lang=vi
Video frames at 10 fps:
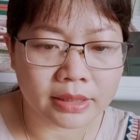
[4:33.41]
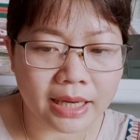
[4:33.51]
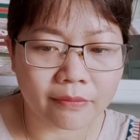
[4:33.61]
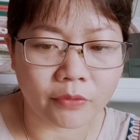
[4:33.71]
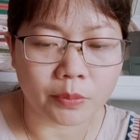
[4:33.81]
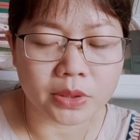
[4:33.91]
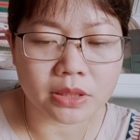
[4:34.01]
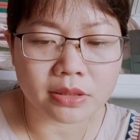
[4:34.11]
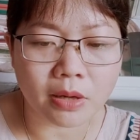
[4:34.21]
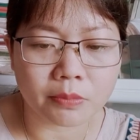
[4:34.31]
khát phục nước
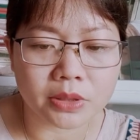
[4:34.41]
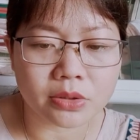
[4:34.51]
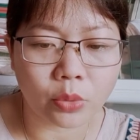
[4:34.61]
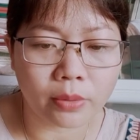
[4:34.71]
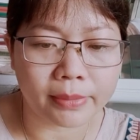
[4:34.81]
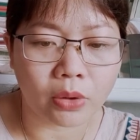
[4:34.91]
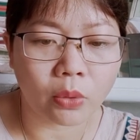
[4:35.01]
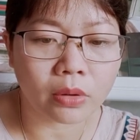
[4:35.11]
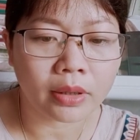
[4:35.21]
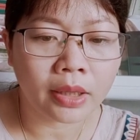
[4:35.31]
sông nước suối mà
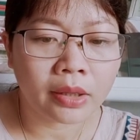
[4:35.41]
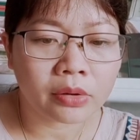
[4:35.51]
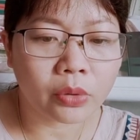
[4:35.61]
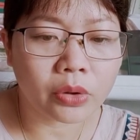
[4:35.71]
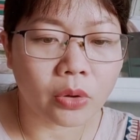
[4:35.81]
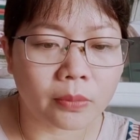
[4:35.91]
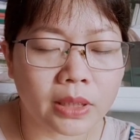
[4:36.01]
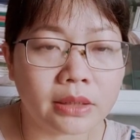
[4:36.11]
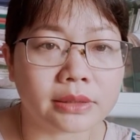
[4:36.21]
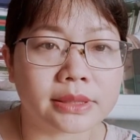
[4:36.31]
uống cuối cùng
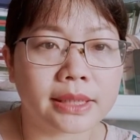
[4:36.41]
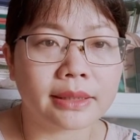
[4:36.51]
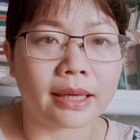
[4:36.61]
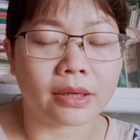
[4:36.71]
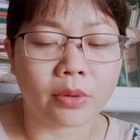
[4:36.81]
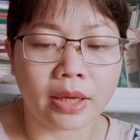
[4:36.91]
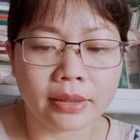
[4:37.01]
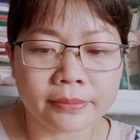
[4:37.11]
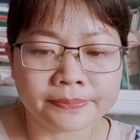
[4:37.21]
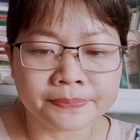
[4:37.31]
đến được kinh thành huế